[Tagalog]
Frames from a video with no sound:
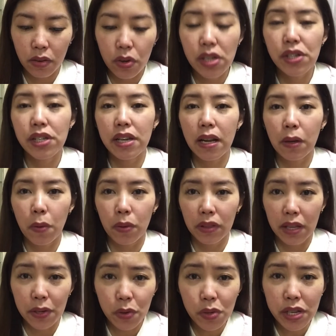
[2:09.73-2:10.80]
Original
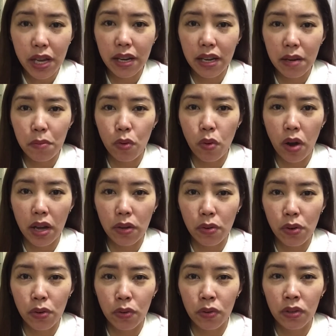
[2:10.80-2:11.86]
content. Yung sarili mo kung ano
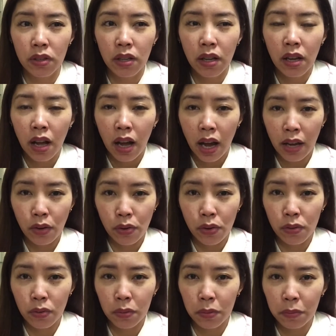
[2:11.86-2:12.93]
yung ano
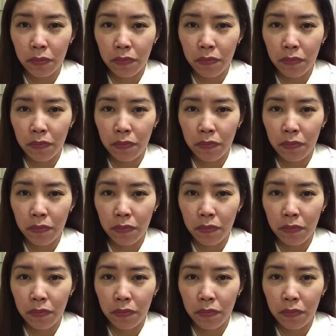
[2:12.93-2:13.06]
yung